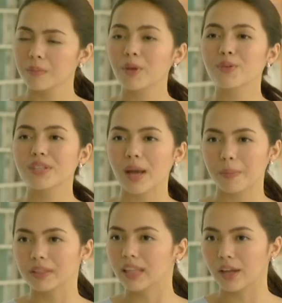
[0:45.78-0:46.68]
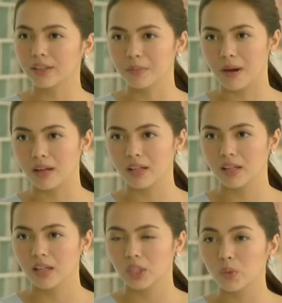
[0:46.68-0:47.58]
May usapan tayo, di ba?
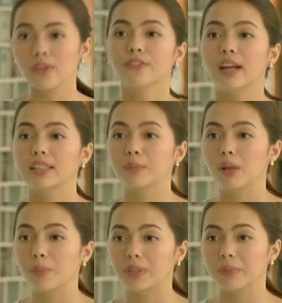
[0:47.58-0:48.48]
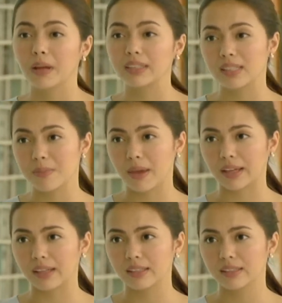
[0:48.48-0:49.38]
Tuwing Friday mo lang pwede makita si Becca.